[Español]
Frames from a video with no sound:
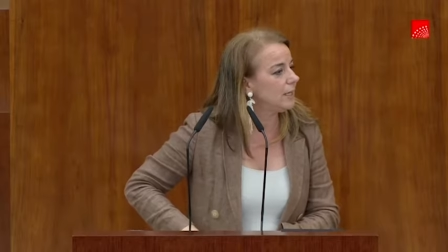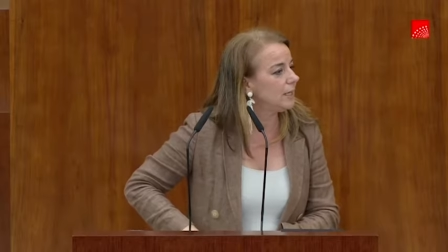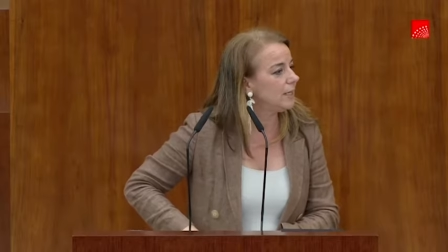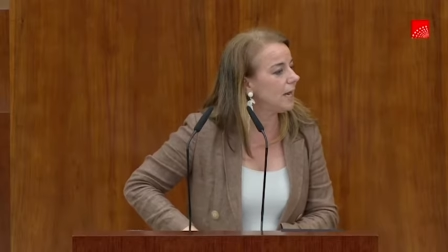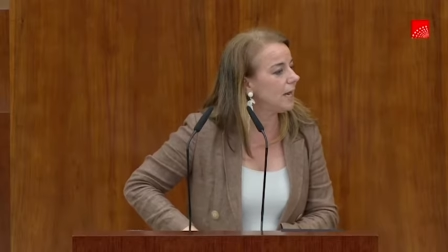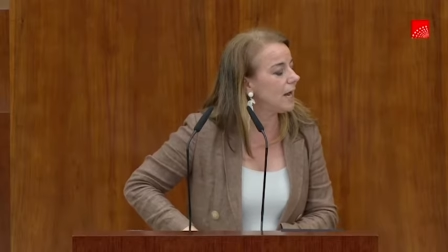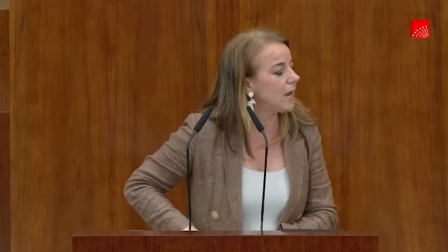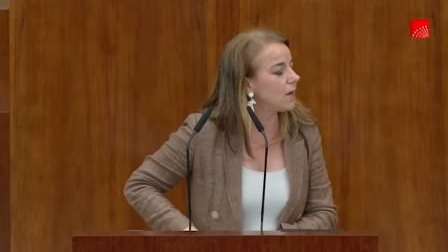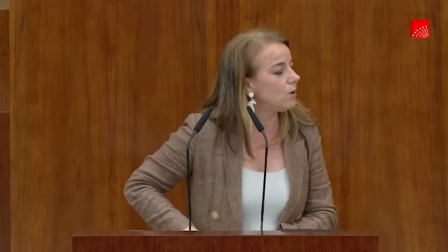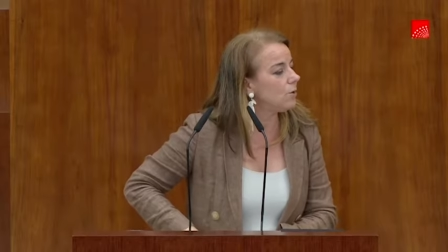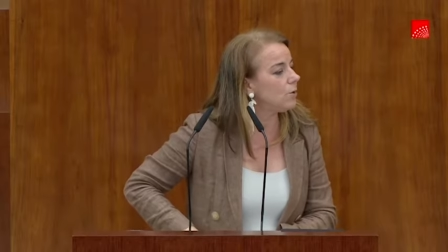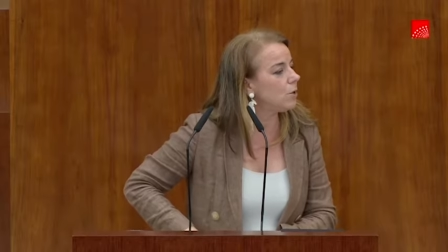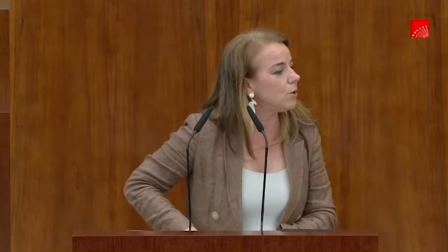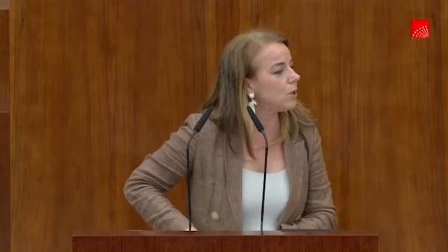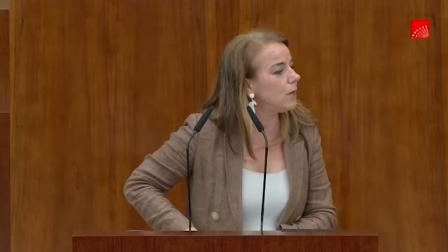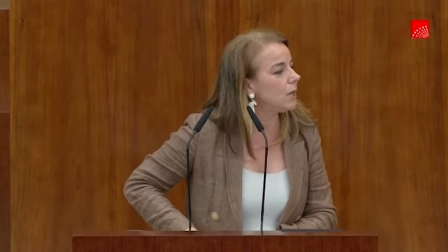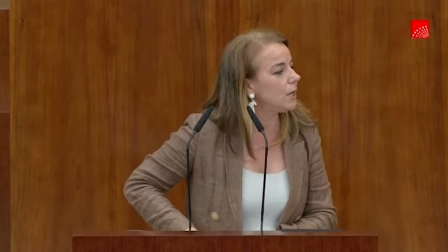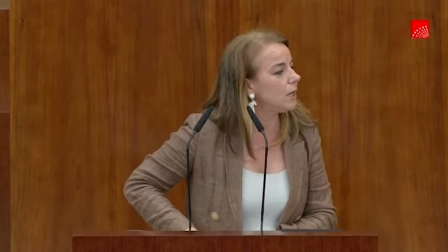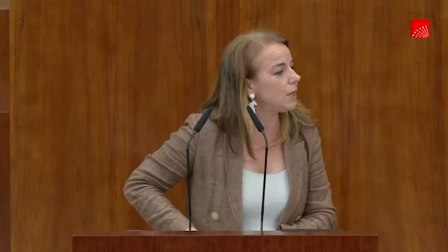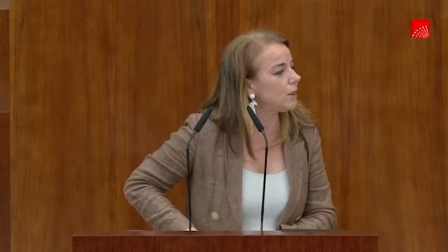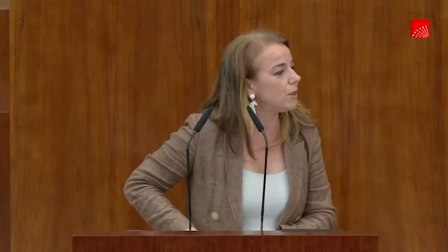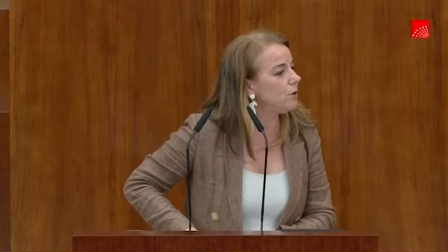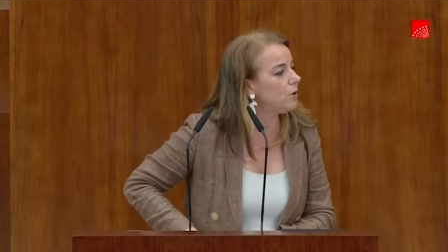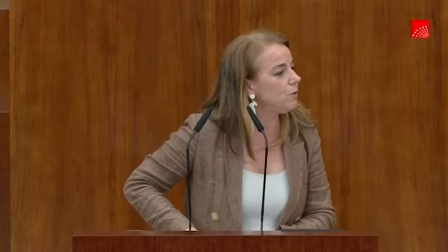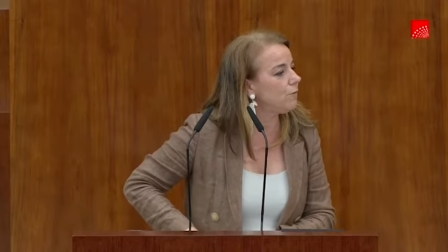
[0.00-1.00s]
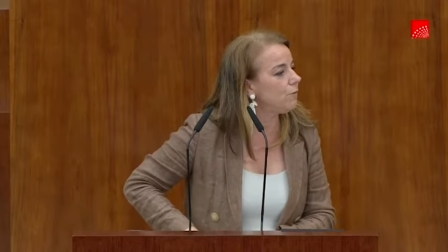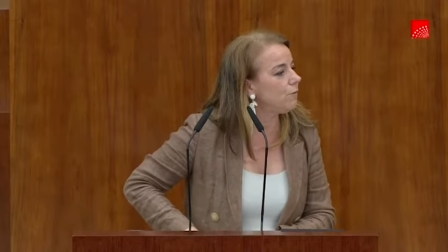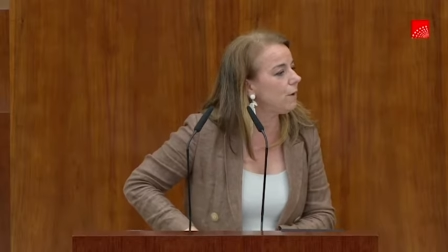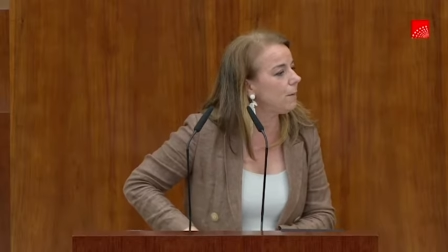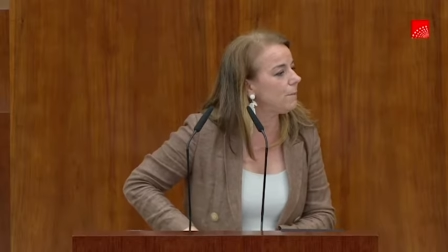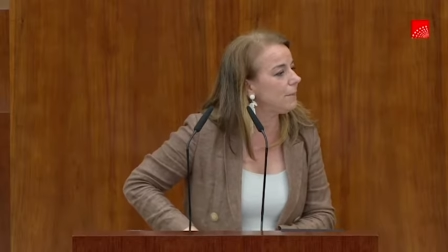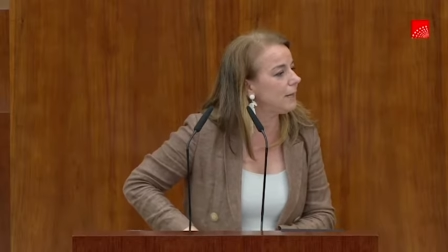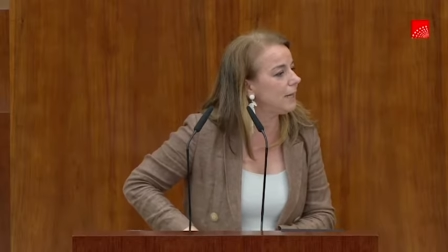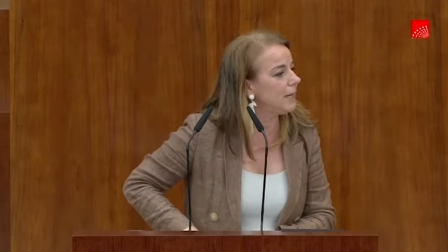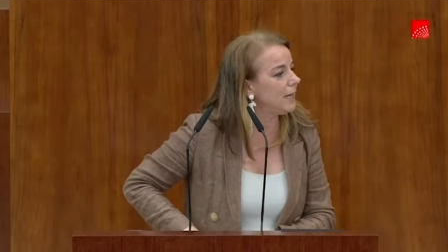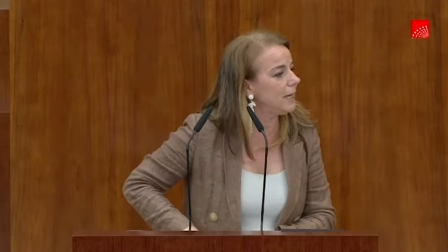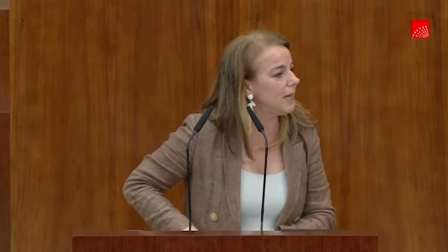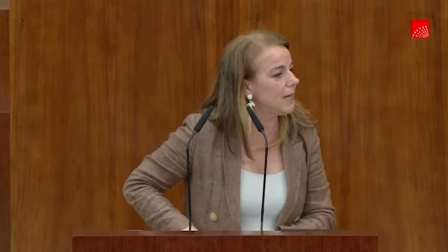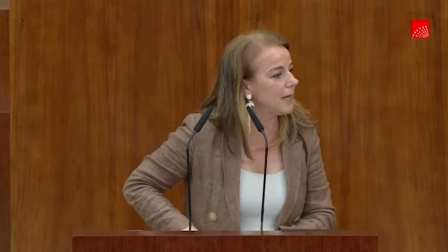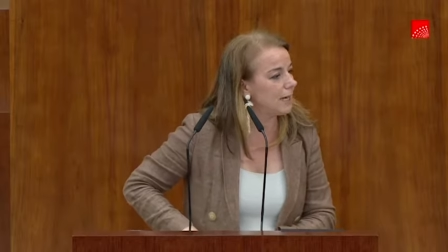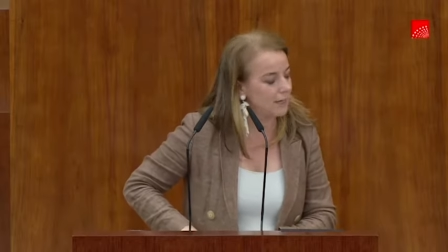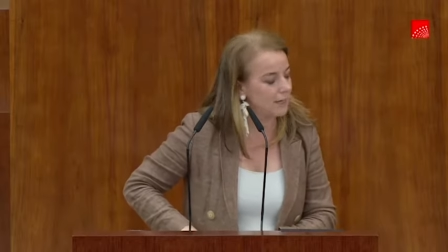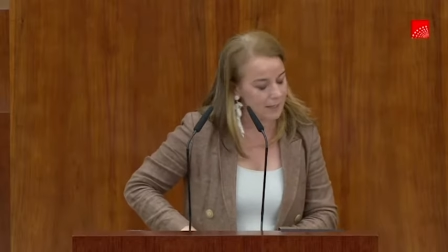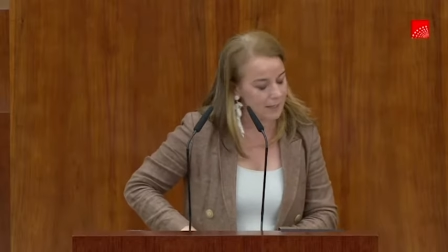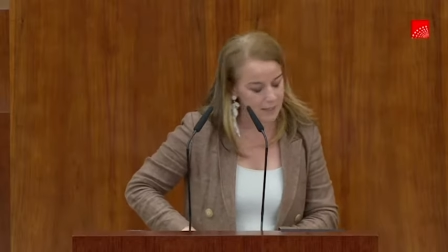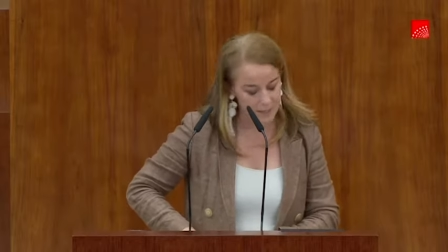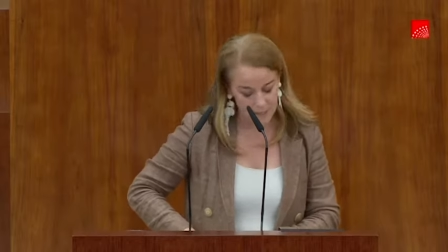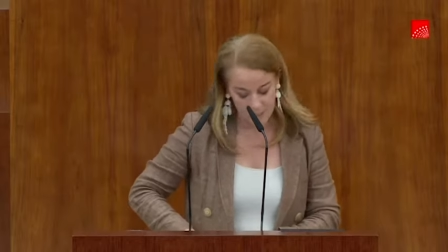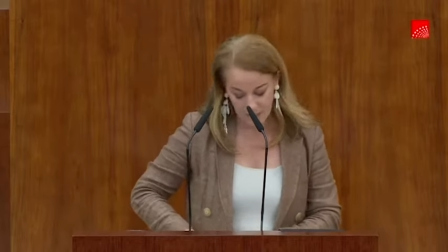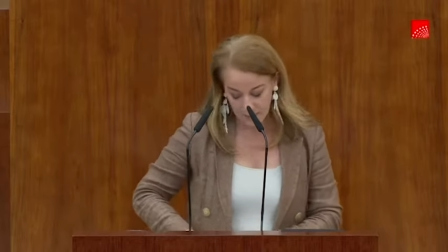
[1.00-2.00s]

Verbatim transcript: de la conciliación familiar